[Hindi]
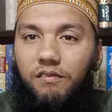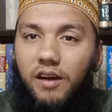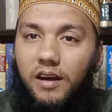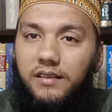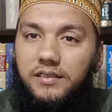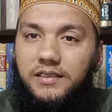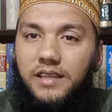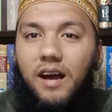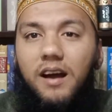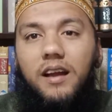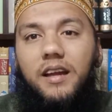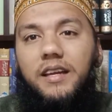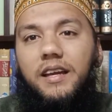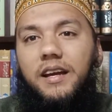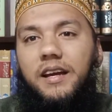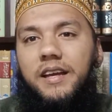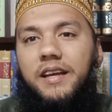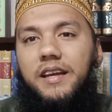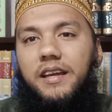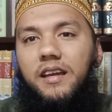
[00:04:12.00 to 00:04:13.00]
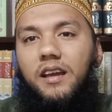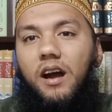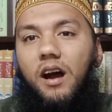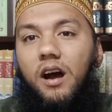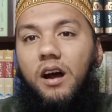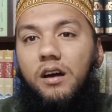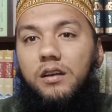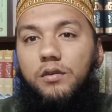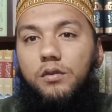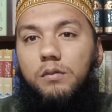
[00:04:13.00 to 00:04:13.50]
वक्त आ गया है कि
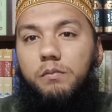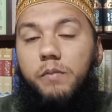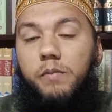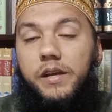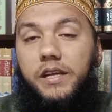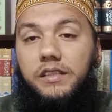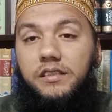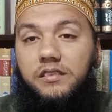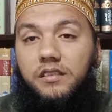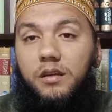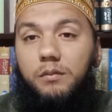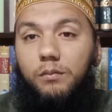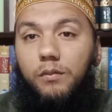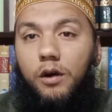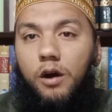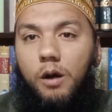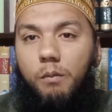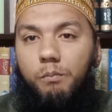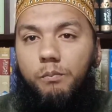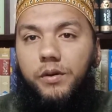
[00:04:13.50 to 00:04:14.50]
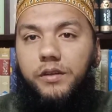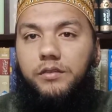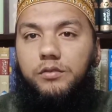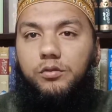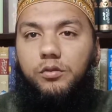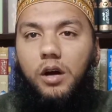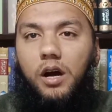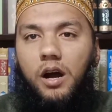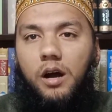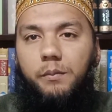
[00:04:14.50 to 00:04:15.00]
अहलबैत की मोहब्बत
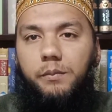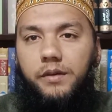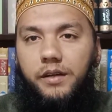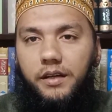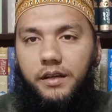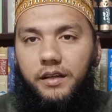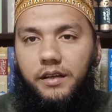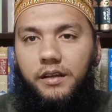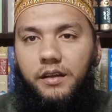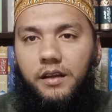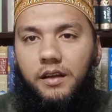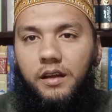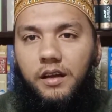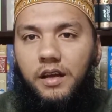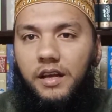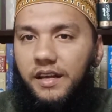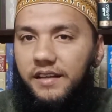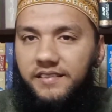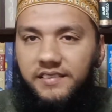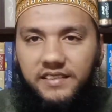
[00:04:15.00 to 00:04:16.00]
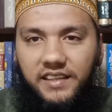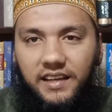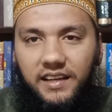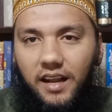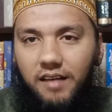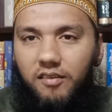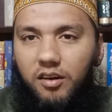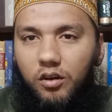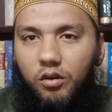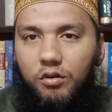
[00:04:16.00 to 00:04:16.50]
को आम करें इसके
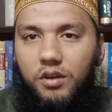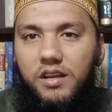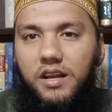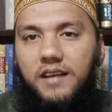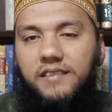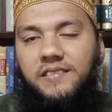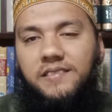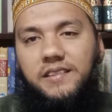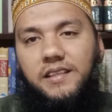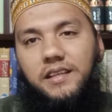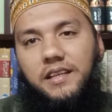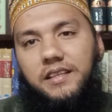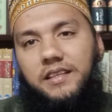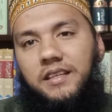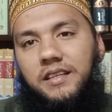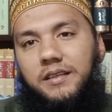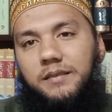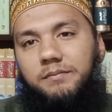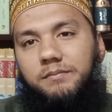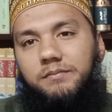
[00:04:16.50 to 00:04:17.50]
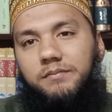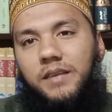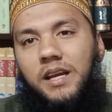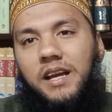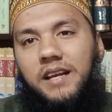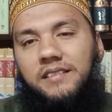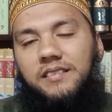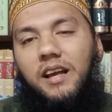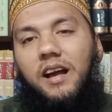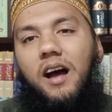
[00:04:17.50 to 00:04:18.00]
अलावा कोई रास्ता नहीं है
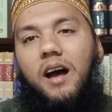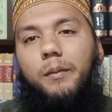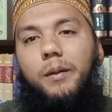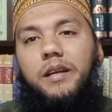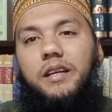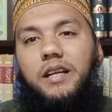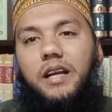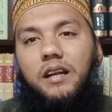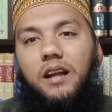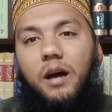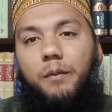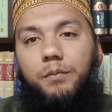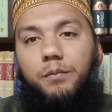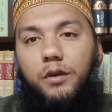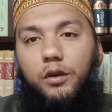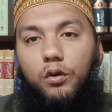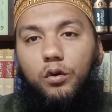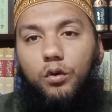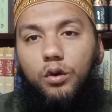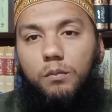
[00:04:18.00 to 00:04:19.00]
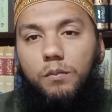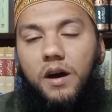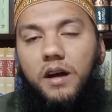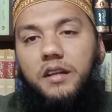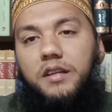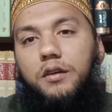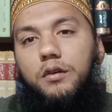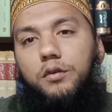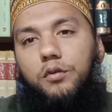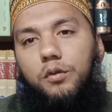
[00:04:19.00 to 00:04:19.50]
सहावा कराम की
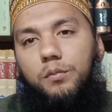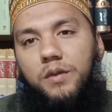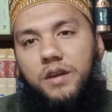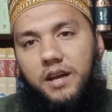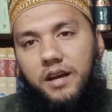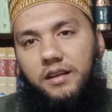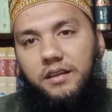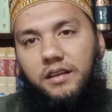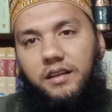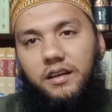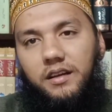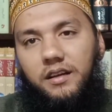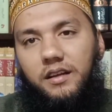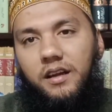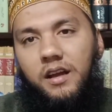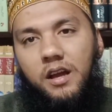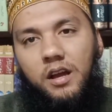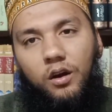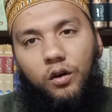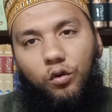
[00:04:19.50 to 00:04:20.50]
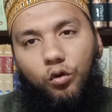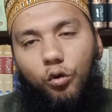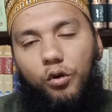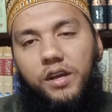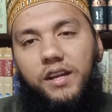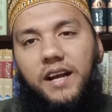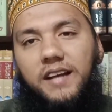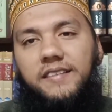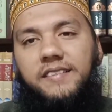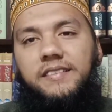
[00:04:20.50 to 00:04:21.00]
क़ुरबानियों को बयान करें
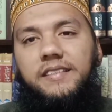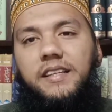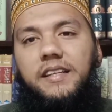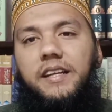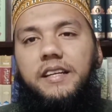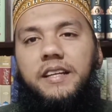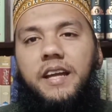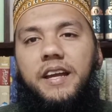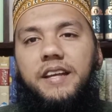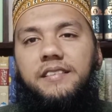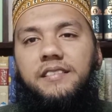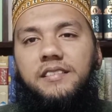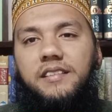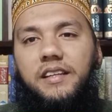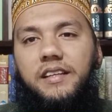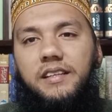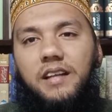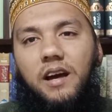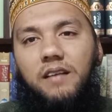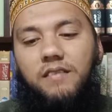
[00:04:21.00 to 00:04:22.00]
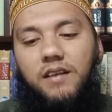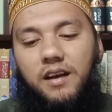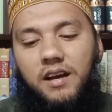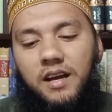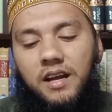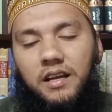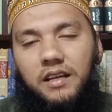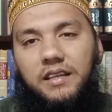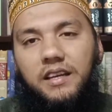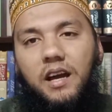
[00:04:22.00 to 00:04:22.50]
कोई रास्ता नहीं है इसके अलावा
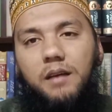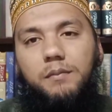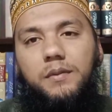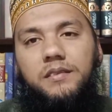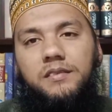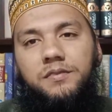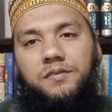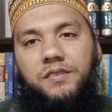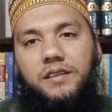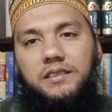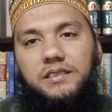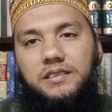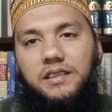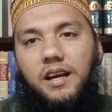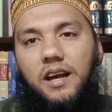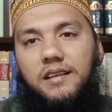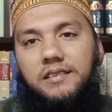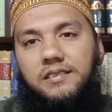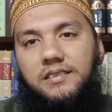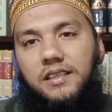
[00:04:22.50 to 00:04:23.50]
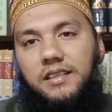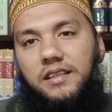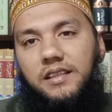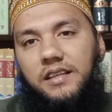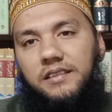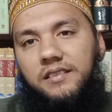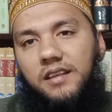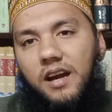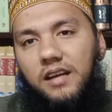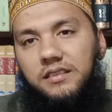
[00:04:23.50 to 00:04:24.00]
कि हम इस फसाद से
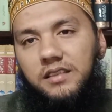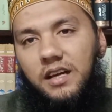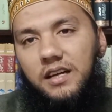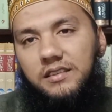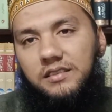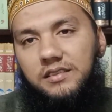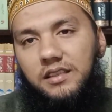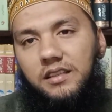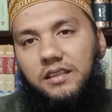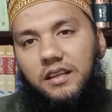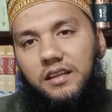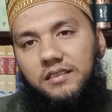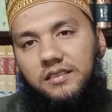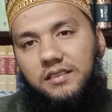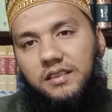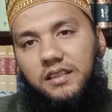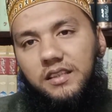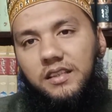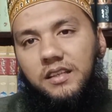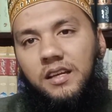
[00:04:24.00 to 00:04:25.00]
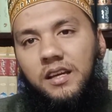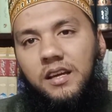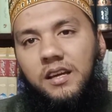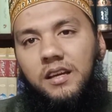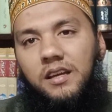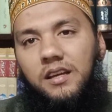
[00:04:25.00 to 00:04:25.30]
नजात हासिल कर सकें